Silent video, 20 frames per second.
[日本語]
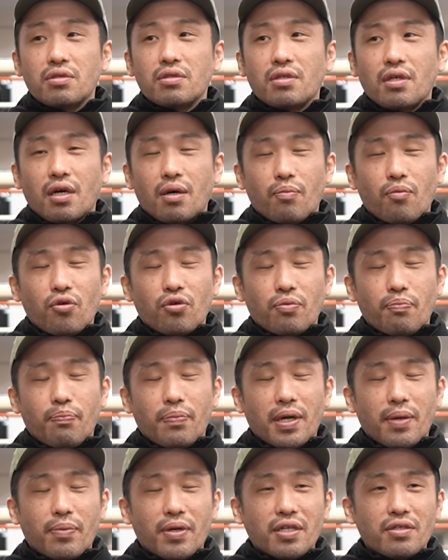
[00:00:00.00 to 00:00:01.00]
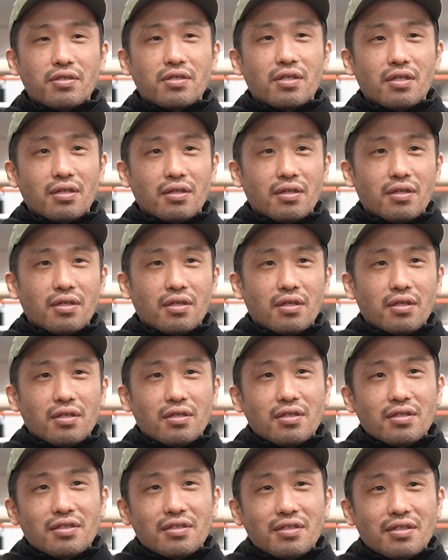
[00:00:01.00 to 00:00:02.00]
なんか文句ペラペラ言って
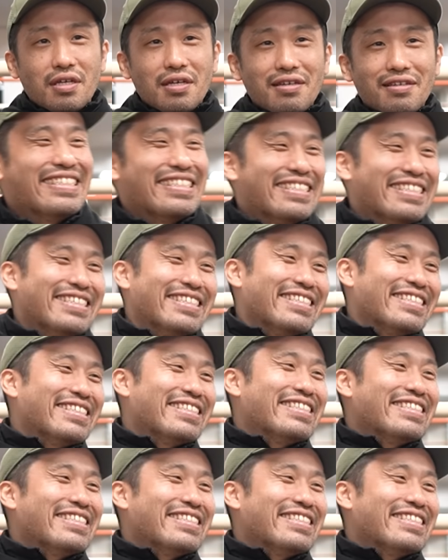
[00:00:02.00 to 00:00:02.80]
た